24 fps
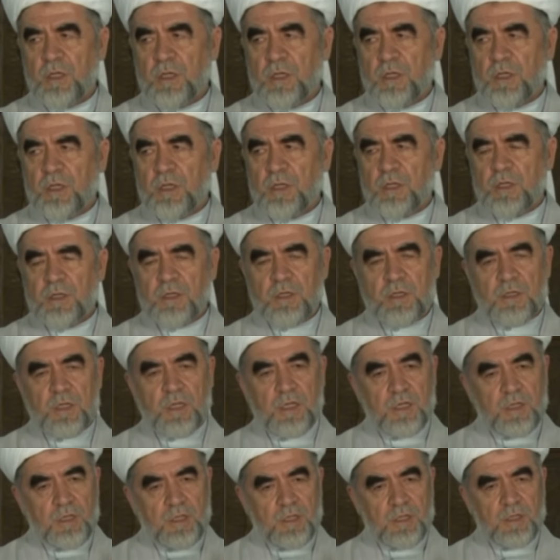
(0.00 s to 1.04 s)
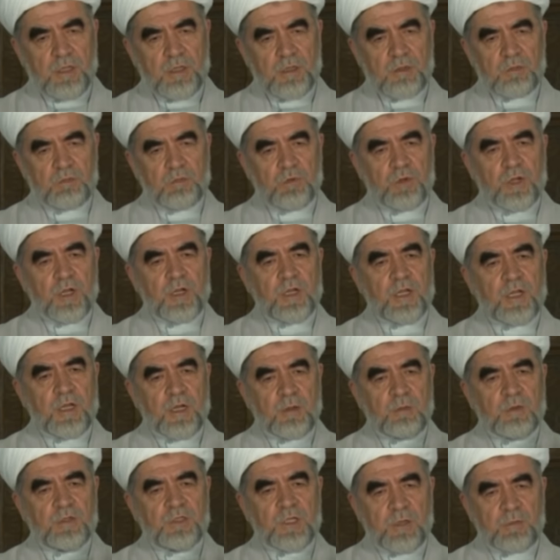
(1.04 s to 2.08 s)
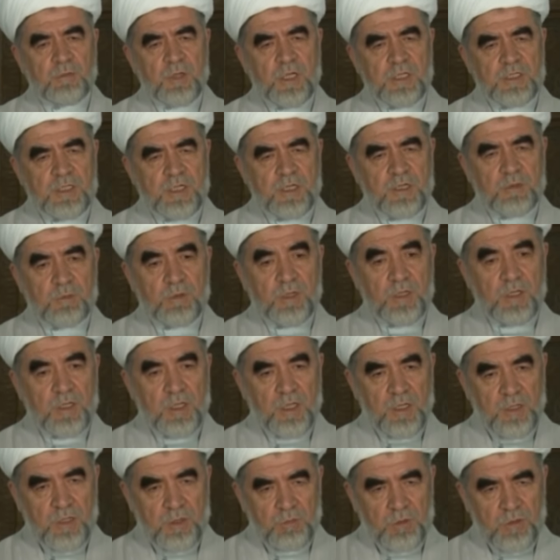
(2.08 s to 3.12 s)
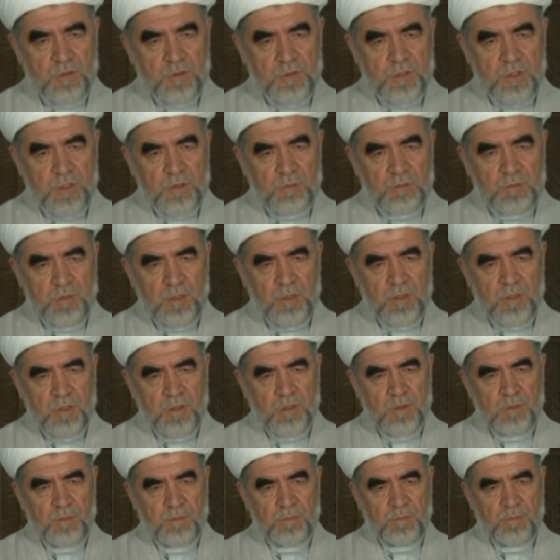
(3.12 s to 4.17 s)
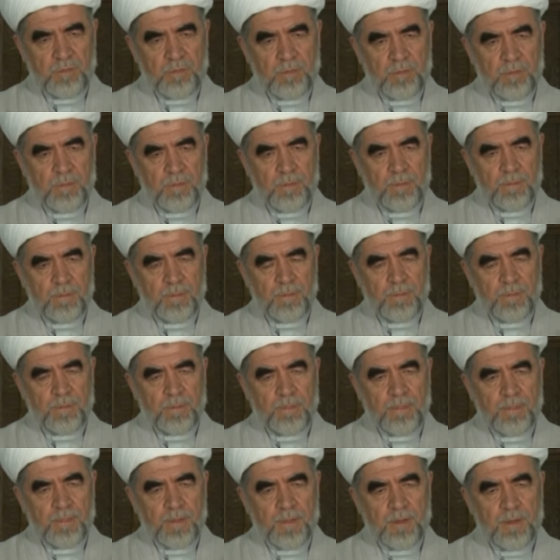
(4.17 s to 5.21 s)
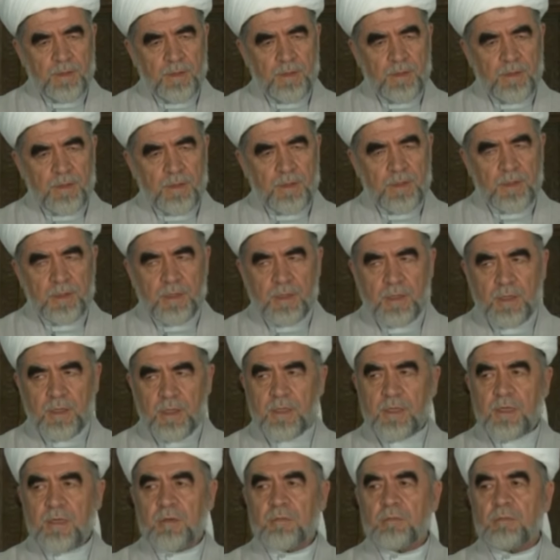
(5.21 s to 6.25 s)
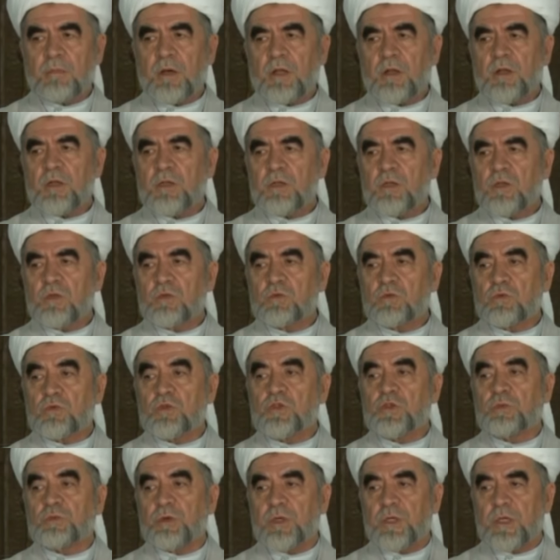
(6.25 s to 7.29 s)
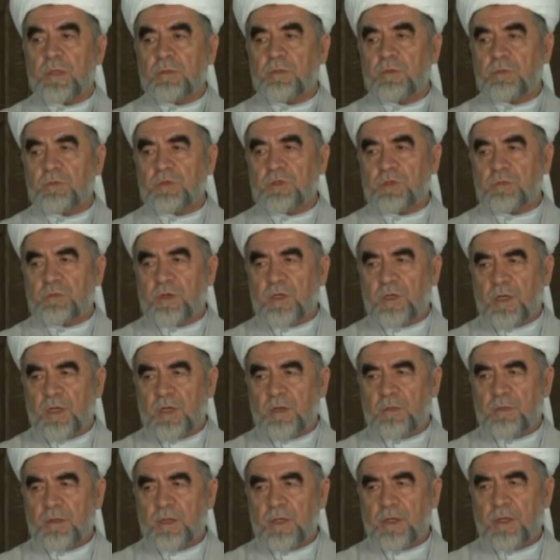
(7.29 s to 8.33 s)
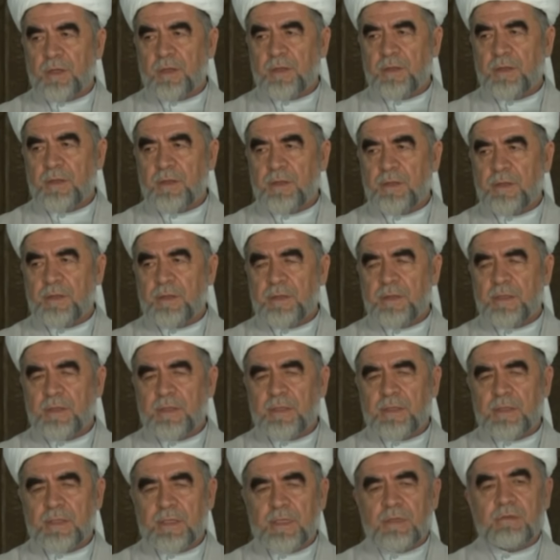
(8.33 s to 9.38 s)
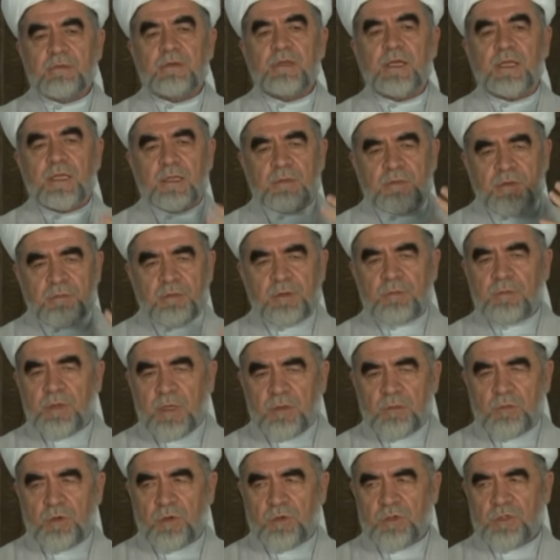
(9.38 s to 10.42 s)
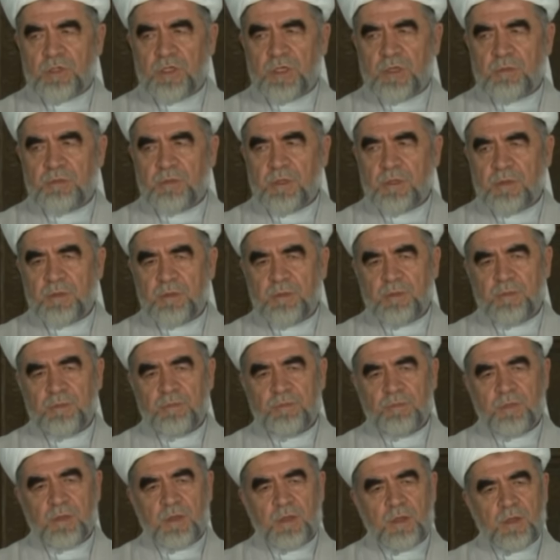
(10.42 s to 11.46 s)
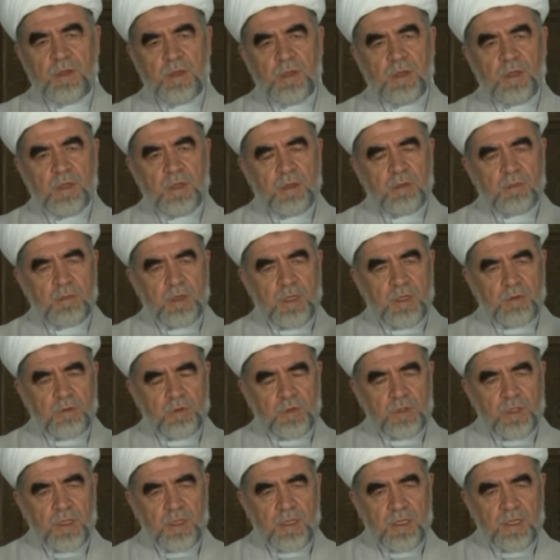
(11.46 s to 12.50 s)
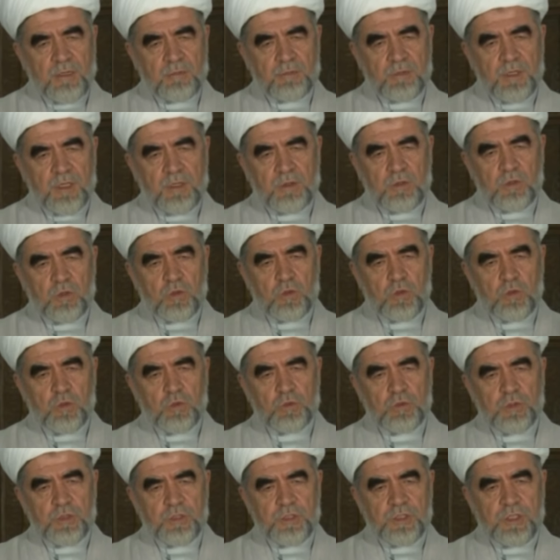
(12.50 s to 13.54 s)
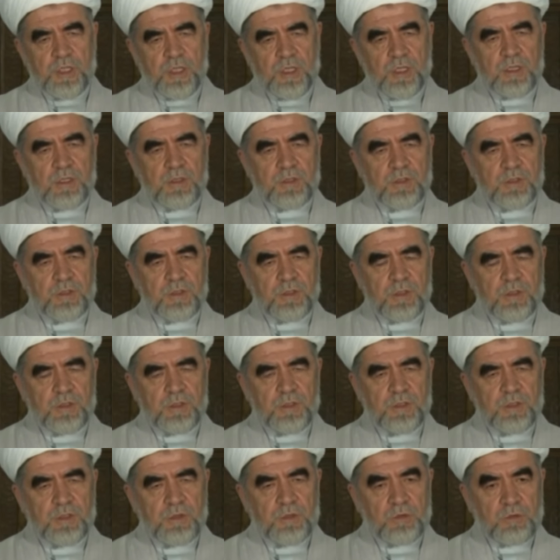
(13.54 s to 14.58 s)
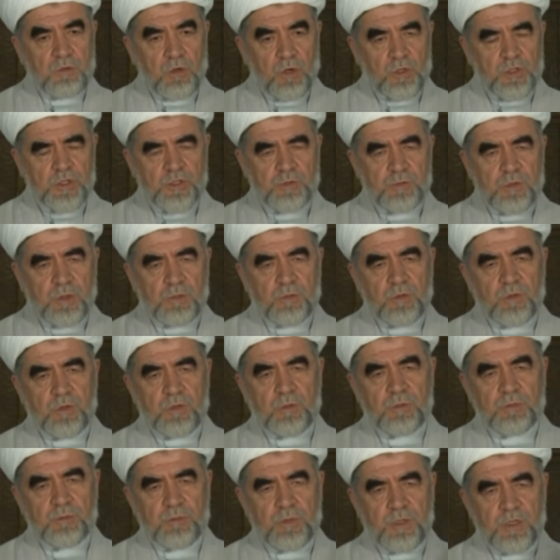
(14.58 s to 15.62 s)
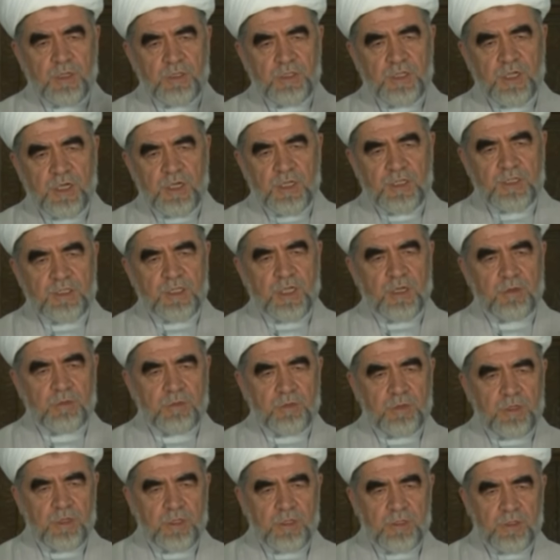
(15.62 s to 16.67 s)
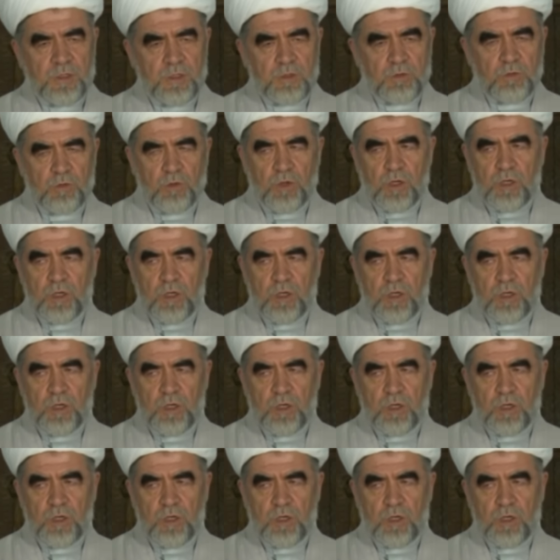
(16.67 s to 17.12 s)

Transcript: А сейчас они пишут, на этих мусульман даже Рамадан не действует. В мусульманском мире идет кровопролитная война. В Ливии они душат друг друга. И вот, на прошлой неделе в Тунисе произошла перестрелка, в результате которой погибло несколько солдат и